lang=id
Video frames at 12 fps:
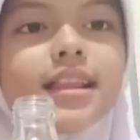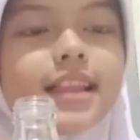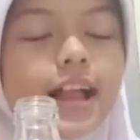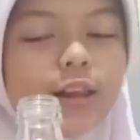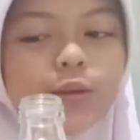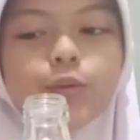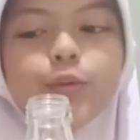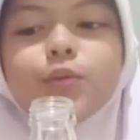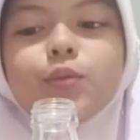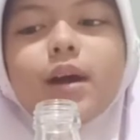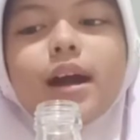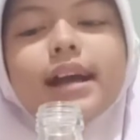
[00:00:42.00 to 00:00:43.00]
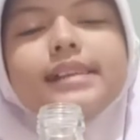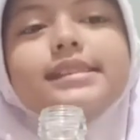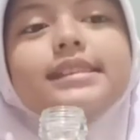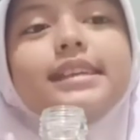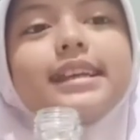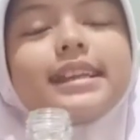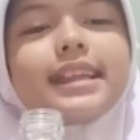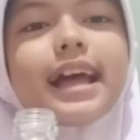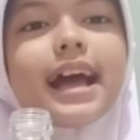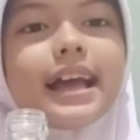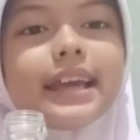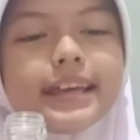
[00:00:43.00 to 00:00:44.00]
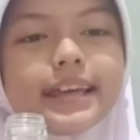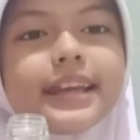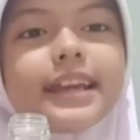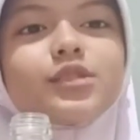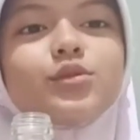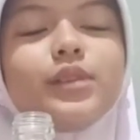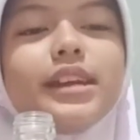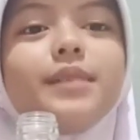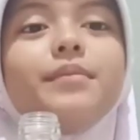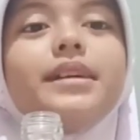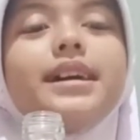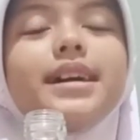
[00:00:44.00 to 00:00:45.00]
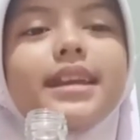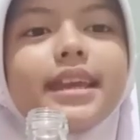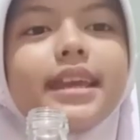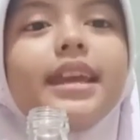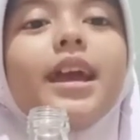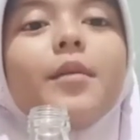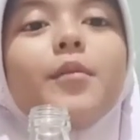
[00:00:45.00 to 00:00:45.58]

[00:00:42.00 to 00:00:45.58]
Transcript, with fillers: Lalu tuangkan sedikit air yang sudah diberi